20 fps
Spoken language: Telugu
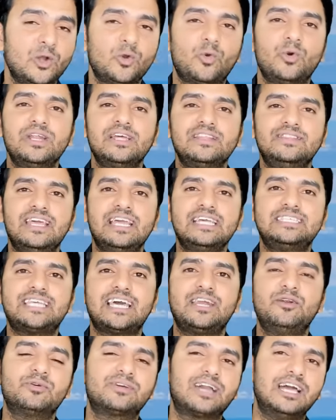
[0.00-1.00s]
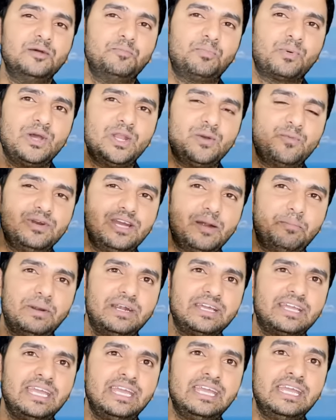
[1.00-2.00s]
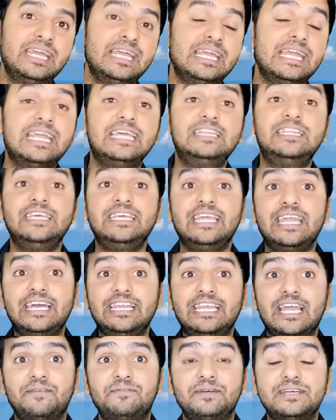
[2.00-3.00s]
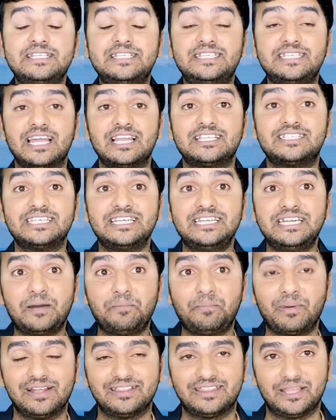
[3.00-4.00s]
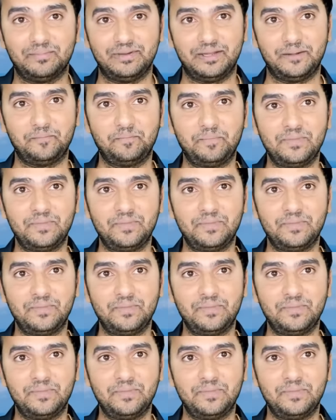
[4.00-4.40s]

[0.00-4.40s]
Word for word: కొన్ని దేశాలను కలుపుకొని ఉన్నప్పటికీ ఇది ఏరియా వైజ్ చాలా చిన్న ప్రాంతమే